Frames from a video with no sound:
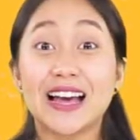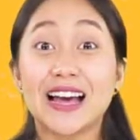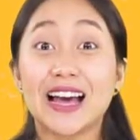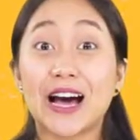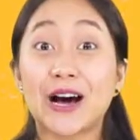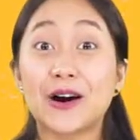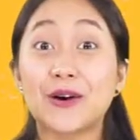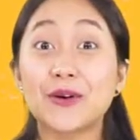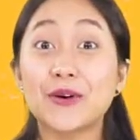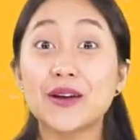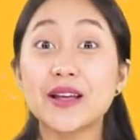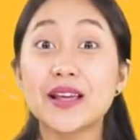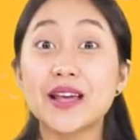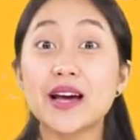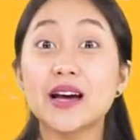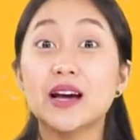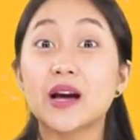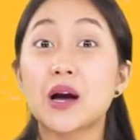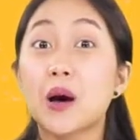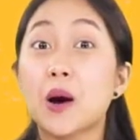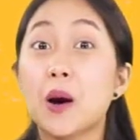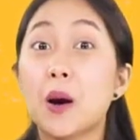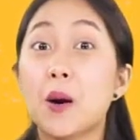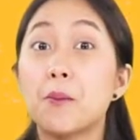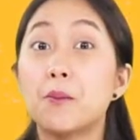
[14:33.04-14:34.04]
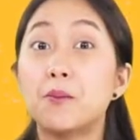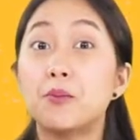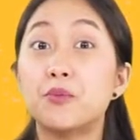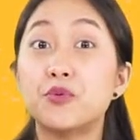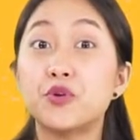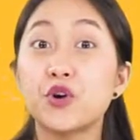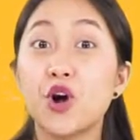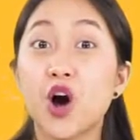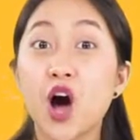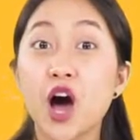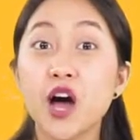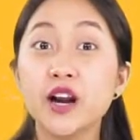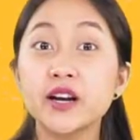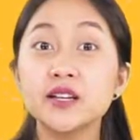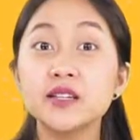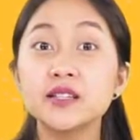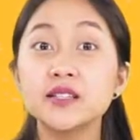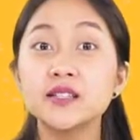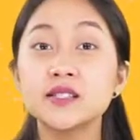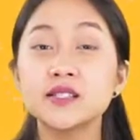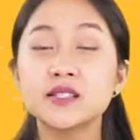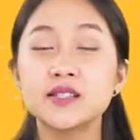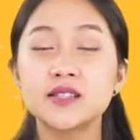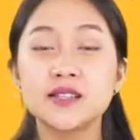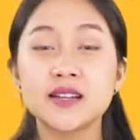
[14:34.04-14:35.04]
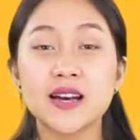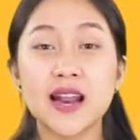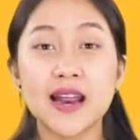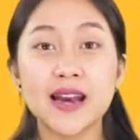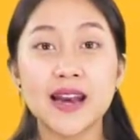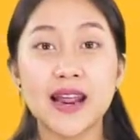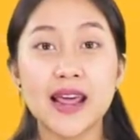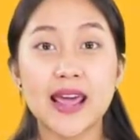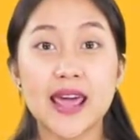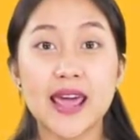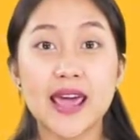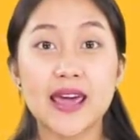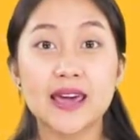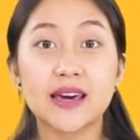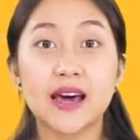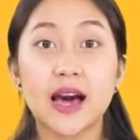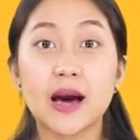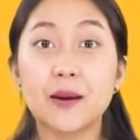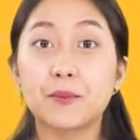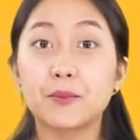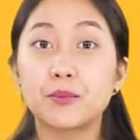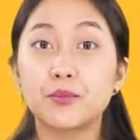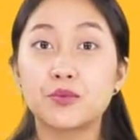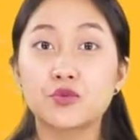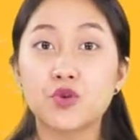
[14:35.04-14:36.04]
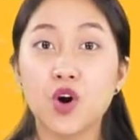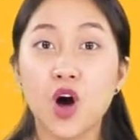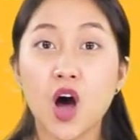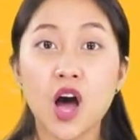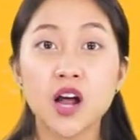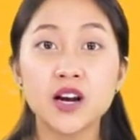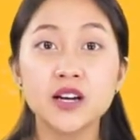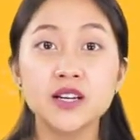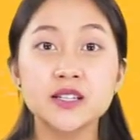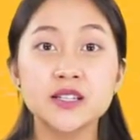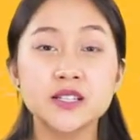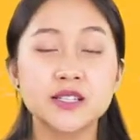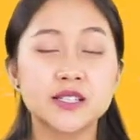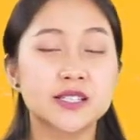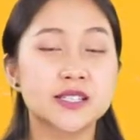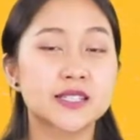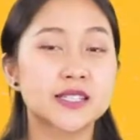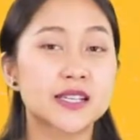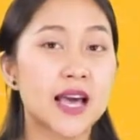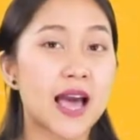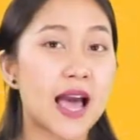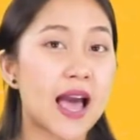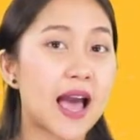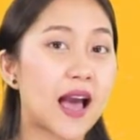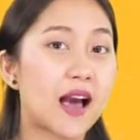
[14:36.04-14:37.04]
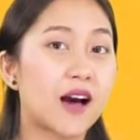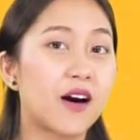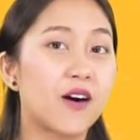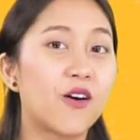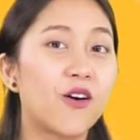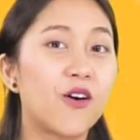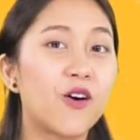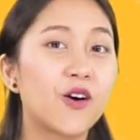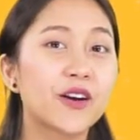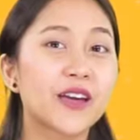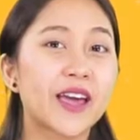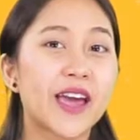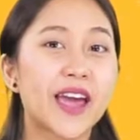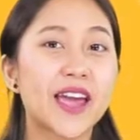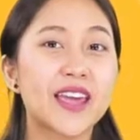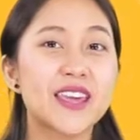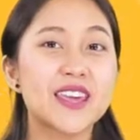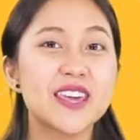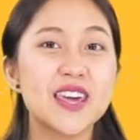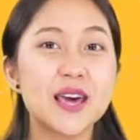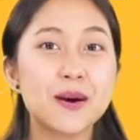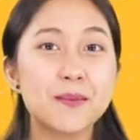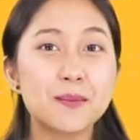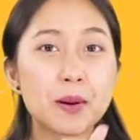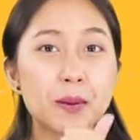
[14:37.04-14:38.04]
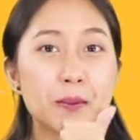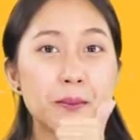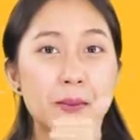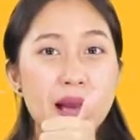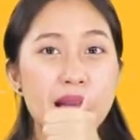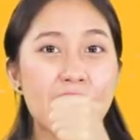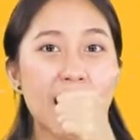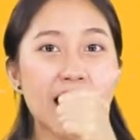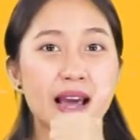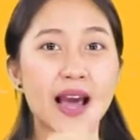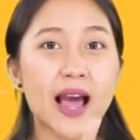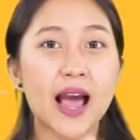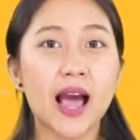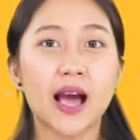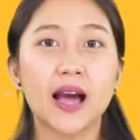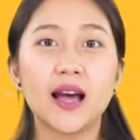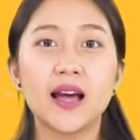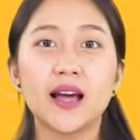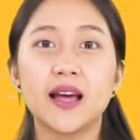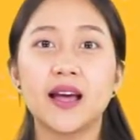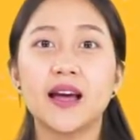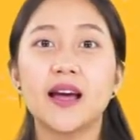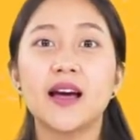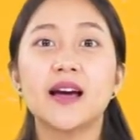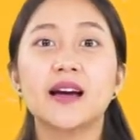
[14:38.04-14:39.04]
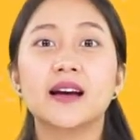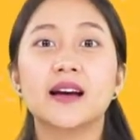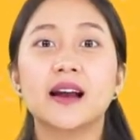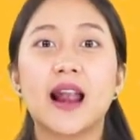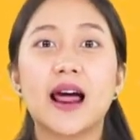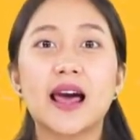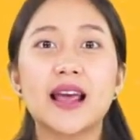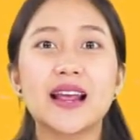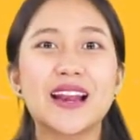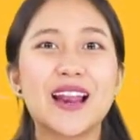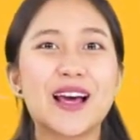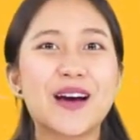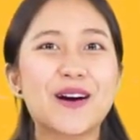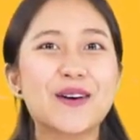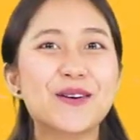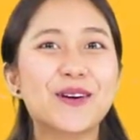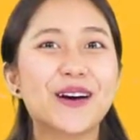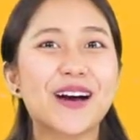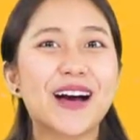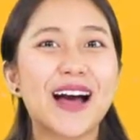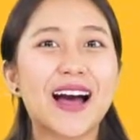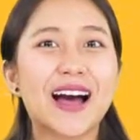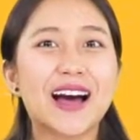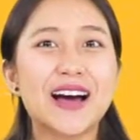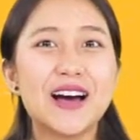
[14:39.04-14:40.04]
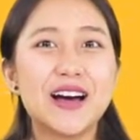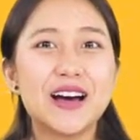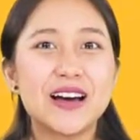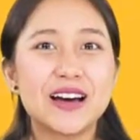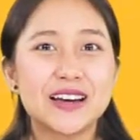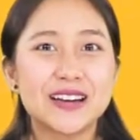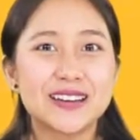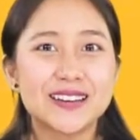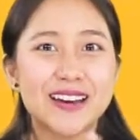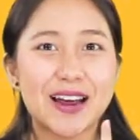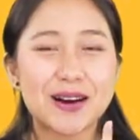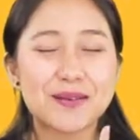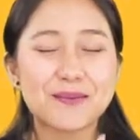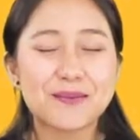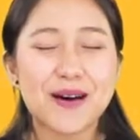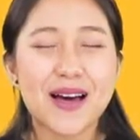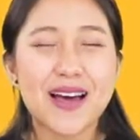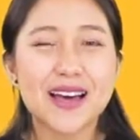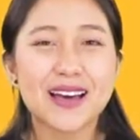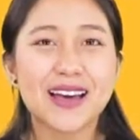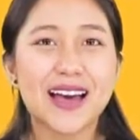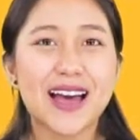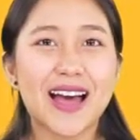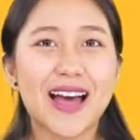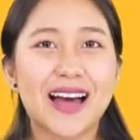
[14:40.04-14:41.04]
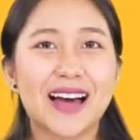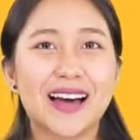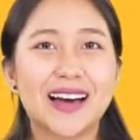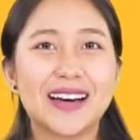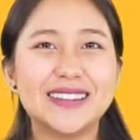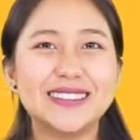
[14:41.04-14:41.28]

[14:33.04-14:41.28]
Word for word: เขาเรียก bronze นั่นเองค่ะ bronze ค่ะโอเคเยี่ยมมากๆค่ะใกล้แล้วค่ะถัดมาค่ะ